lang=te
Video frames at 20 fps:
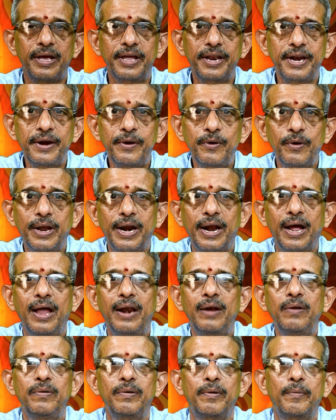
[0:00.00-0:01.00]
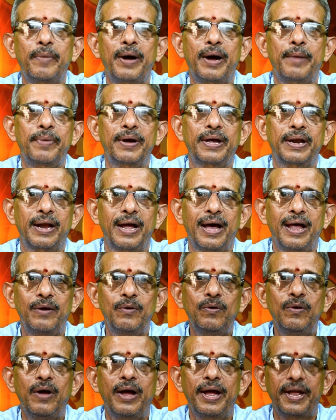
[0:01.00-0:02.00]
రెండు గ్రహాలు పాపగ్రహాలు
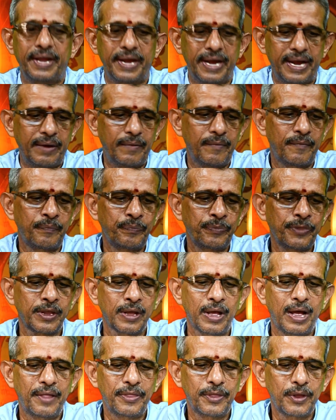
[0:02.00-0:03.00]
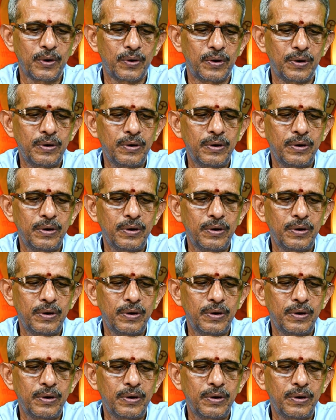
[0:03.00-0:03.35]
అయ్యాయి అందులో